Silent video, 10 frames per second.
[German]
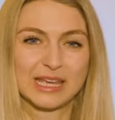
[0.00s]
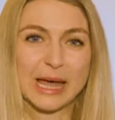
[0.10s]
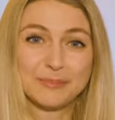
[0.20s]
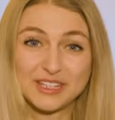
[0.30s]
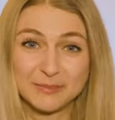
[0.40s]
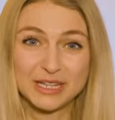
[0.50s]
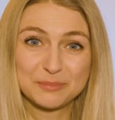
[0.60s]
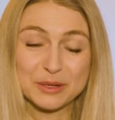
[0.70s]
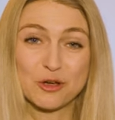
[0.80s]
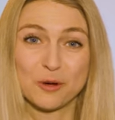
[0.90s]
Habt ihr
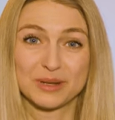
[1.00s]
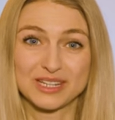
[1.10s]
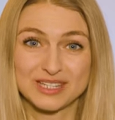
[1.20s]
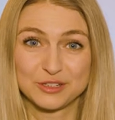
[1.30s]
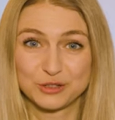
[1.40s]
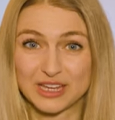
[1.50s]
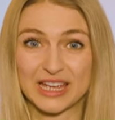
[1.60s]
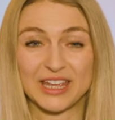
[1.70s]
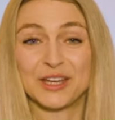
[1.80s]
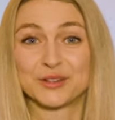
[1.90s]
mitbekommen, dass die
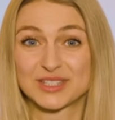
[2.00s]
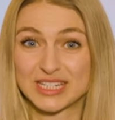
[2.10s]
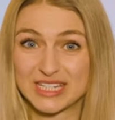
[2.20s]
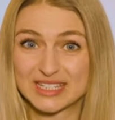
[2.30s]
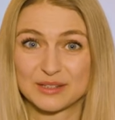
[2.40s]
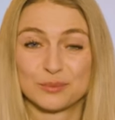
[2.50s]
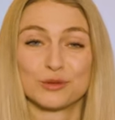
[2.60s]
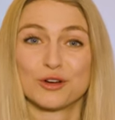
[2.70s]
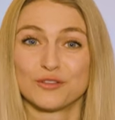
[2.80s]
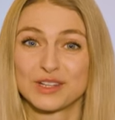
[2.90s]
Türkei aus der
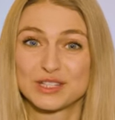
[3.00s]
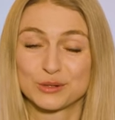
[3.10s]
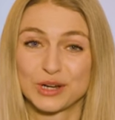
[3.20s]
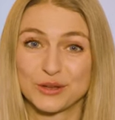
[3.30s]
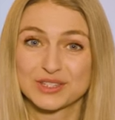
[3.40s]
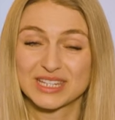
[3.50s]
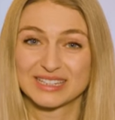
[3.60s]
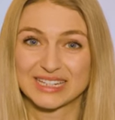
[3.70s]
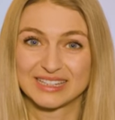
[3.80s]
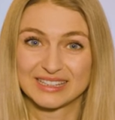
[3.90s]
Istanbul-Konvention
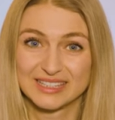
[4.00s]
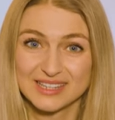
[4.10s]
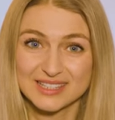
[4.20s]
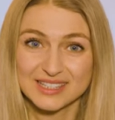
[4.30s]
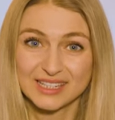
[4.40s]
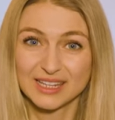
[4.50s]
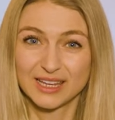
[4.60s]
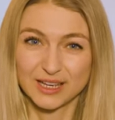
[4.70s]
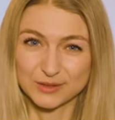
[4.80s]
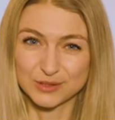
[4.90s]
ausgetreten ist?
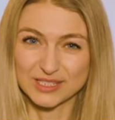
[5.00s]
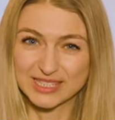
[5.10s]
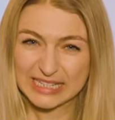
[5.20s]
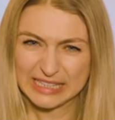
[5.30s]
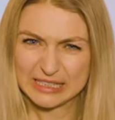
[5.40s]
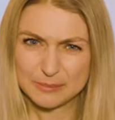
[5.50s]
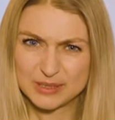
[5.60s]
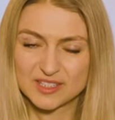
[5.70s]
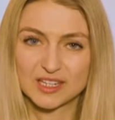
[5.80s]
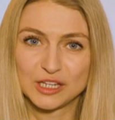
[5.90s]
Also das klingt ja ein
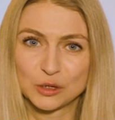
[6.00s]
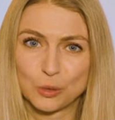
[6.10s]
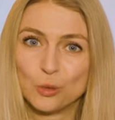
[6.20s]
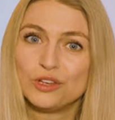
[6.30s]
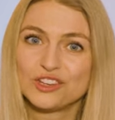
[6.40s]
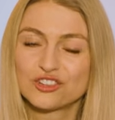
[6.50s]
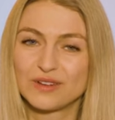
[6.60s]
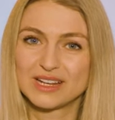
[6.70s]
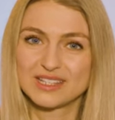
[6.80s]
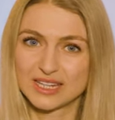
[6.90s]
bisschen ironisch,
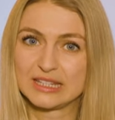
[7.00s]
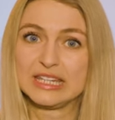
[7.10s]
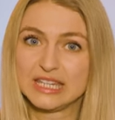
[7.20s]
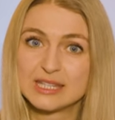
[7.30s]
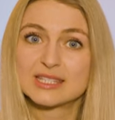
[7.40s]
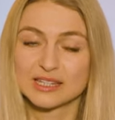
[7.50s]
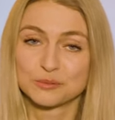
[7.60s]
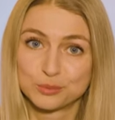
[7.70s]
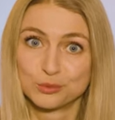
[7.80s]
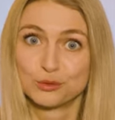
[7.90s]
weil es ja die
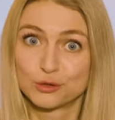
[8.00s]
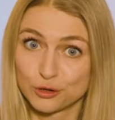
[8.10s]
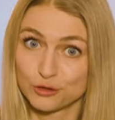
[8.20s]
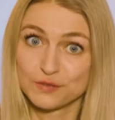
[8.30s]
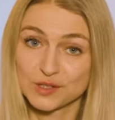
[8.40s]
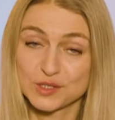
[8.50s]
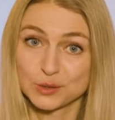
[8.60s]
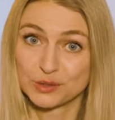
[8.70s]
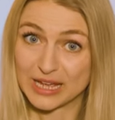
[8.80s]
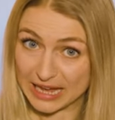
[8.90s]

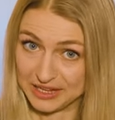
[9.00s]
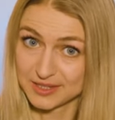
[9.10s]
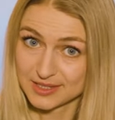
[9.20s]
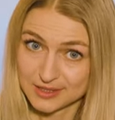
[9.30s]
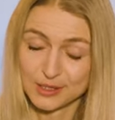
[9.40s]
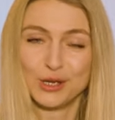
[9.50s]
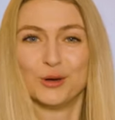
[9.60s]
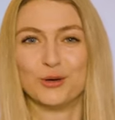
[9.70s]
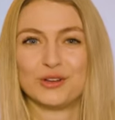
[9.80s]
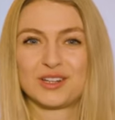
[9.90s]
Istanbul-Konvention heißt.
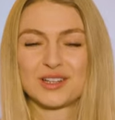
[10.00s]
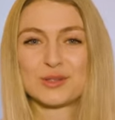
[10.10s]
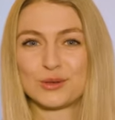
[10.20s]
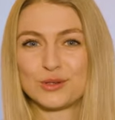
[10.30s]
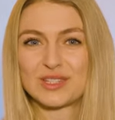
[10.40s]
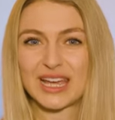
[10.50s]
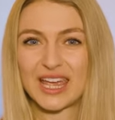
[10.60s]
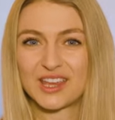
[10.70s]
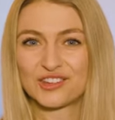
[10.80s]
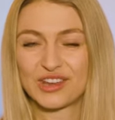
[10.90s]
Und das
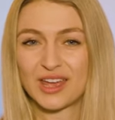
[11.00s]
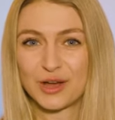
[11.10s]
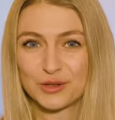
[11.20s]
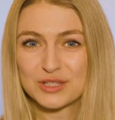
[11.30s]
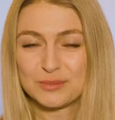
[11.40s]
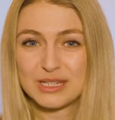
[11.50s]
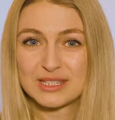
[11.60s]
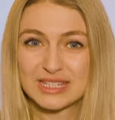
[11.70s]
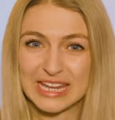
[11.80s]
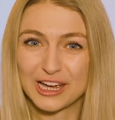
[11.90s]
österreichische
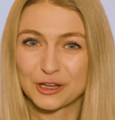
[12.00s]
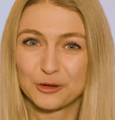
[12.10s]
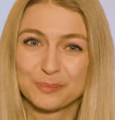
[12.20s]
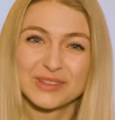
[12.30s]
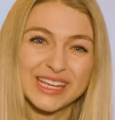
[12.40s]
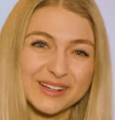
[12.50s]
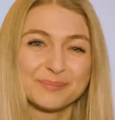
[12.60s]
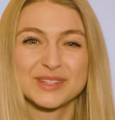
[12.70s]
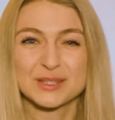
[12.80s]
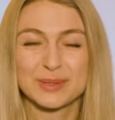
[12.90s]
Außenministerium, naja,
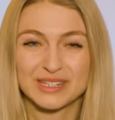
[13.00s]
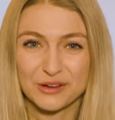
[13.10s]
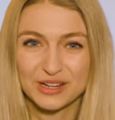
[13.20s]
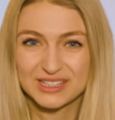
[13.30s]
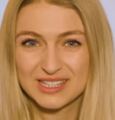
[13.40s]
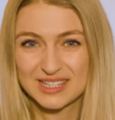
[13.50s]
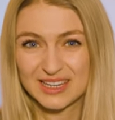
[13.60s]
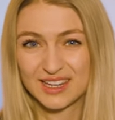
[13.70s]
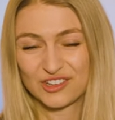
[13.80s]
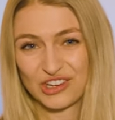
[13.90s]
das bedauert diese
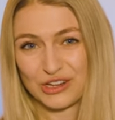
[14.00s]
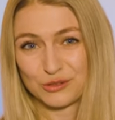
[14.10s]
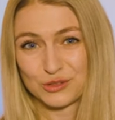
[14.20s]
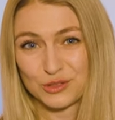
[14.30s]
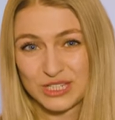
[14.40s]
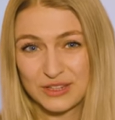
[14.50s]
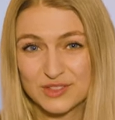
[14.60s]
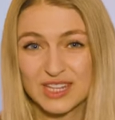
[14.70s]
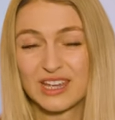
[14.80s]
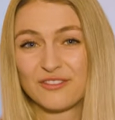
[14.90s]
Entscheidung zutiefst,
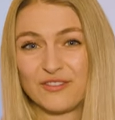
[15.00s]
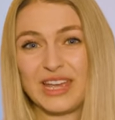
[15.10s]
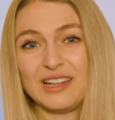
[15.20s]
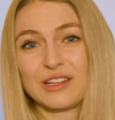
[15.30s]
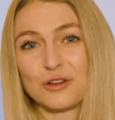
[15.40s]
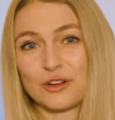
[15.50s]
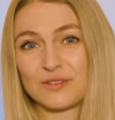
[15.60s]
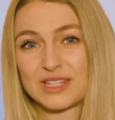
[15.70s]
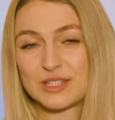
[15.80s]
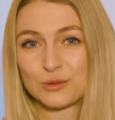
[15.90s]
weil die
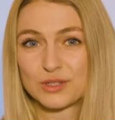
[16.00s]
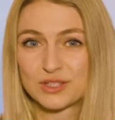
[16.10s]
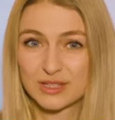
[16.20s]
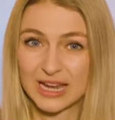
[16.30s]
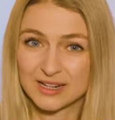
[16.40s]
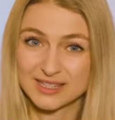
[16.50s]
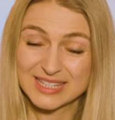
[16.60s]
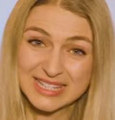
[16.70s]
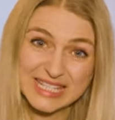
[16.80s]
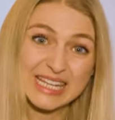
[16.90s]
Konvention als
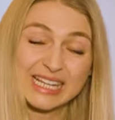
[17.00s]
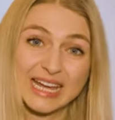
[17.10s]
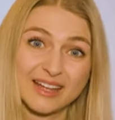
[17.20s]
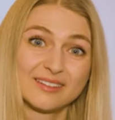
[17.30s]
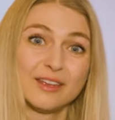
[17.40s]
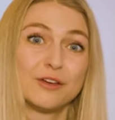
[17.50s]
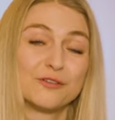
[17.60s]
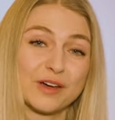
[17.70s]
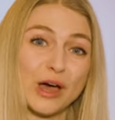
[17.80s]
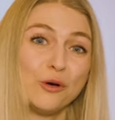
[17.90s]
Ziel hat,
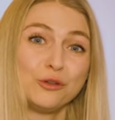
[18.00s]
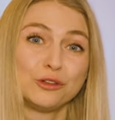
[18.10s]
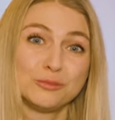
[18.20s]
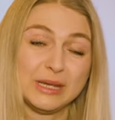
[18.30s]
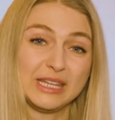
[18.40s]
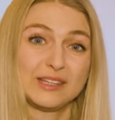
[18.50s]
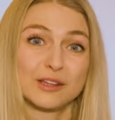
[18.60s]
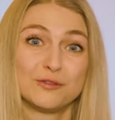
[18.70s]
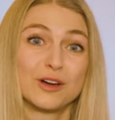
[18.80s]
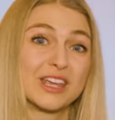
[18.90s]
Frauen und
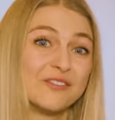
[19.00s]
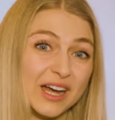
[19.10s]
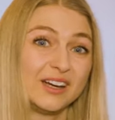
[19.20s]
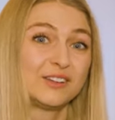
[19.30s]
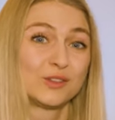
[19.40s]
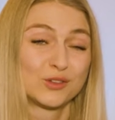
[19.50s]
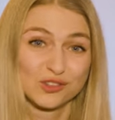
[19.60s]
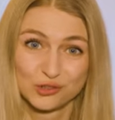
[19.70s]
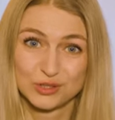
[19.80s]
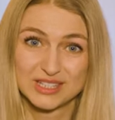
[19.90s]
Mädchen vor Gewalt zu
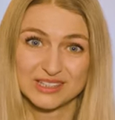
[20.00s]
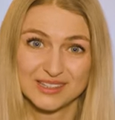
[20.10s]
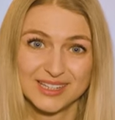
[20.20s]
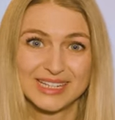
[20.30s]
schützen.